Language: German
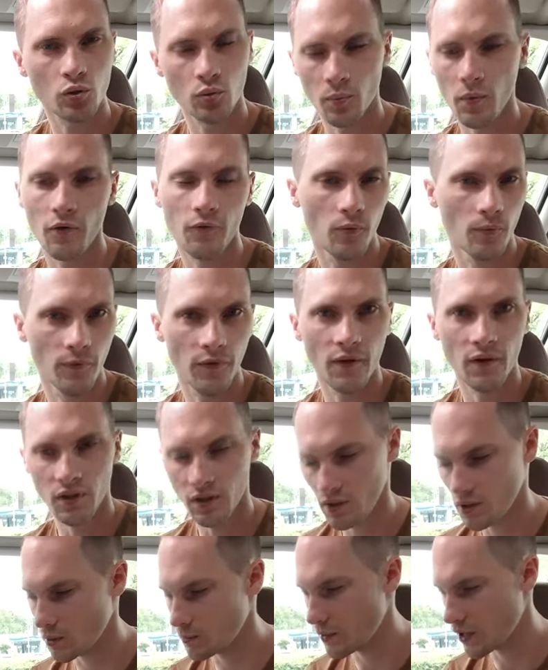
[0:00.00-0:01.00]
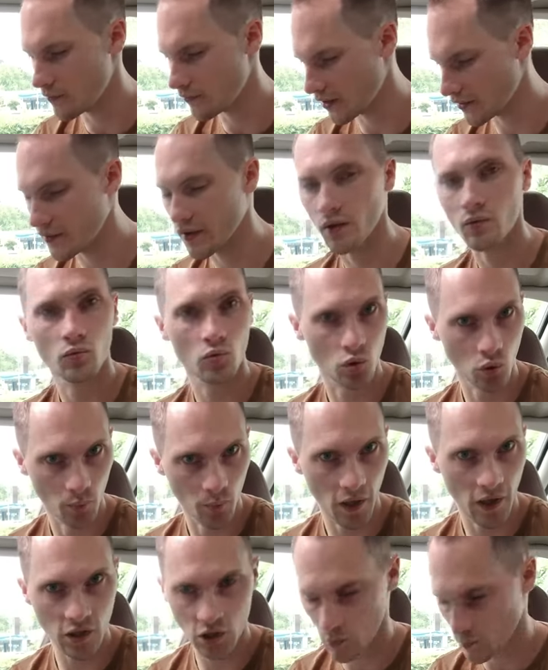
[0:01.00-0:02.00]
schon mal 15 Liter mehr Wasser zum
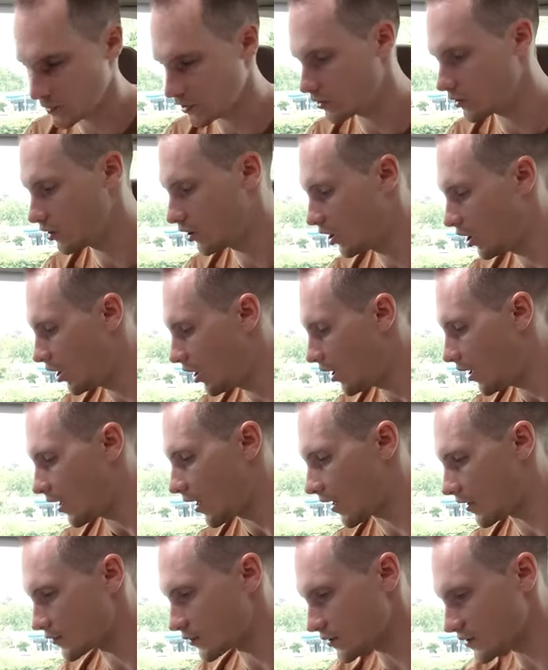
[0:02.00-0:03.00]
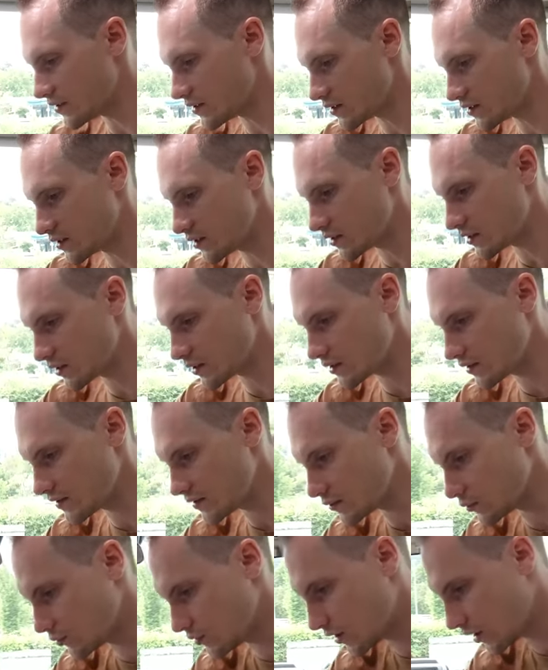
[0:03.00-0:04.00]
Beispiel. Ansonsten
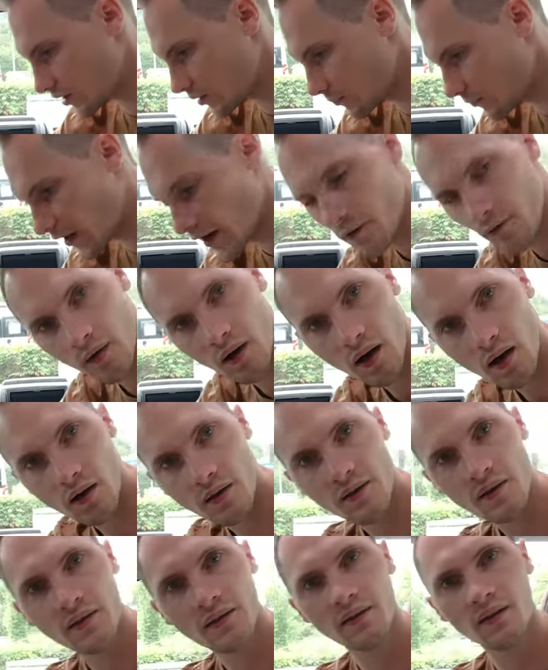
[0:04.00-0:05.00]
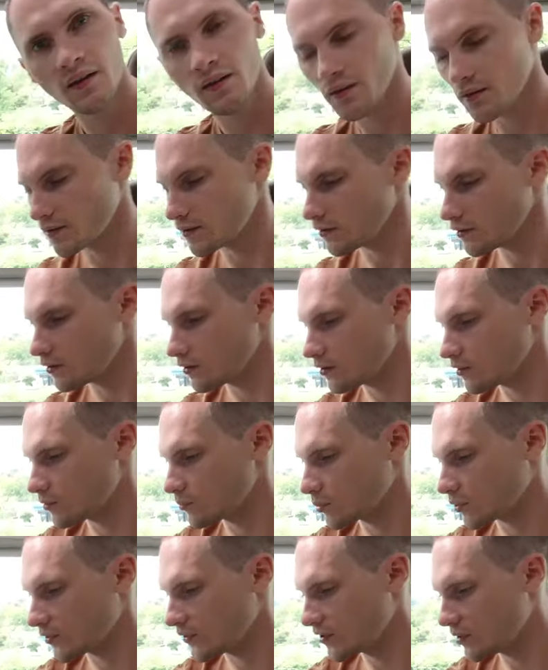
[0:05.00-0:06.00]
ist unter dem Beifahrersitz jetzt äh,
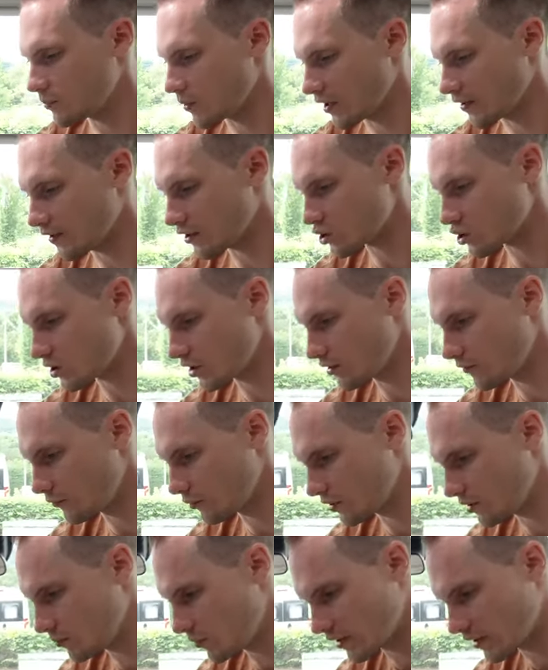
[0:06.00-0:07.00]
im Prinzip an der Stelle, wo die